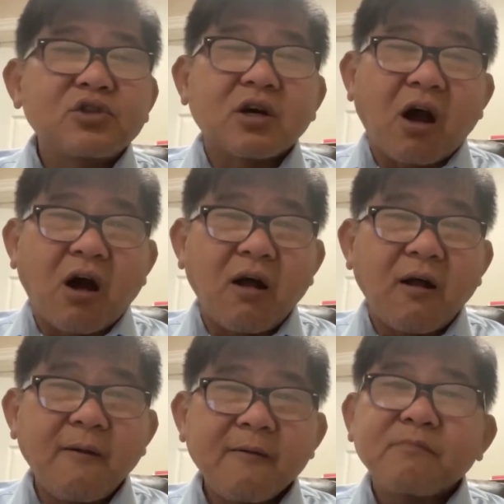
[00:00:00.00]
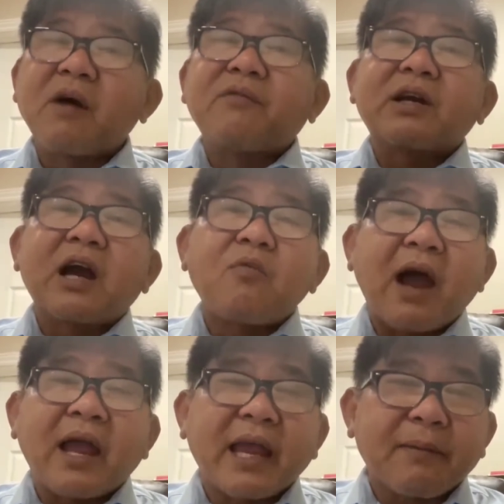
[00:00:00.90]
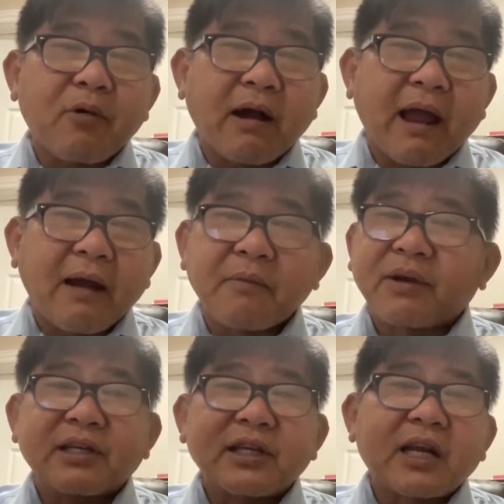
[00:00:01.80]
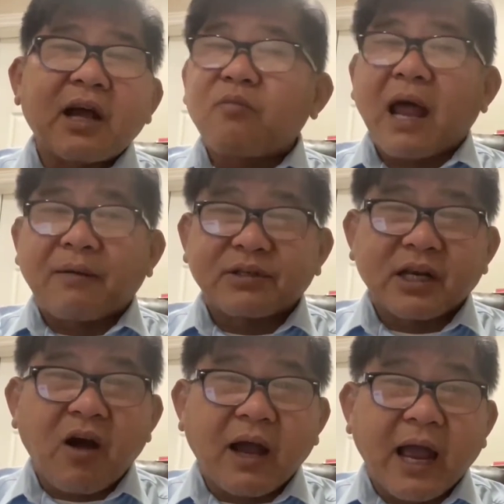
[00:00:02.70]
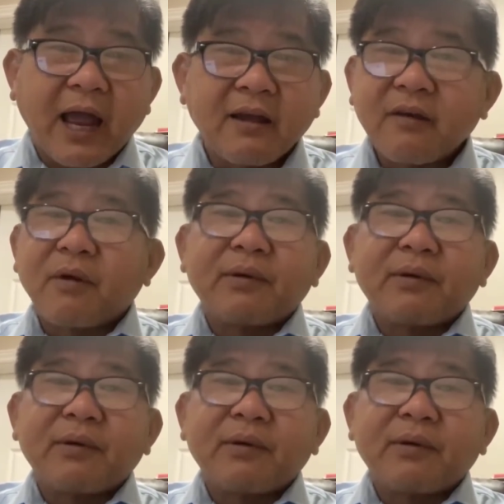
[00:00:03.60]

chưa có bởi vì không ai ép họ cả bởi người dân không làm gì được họ cả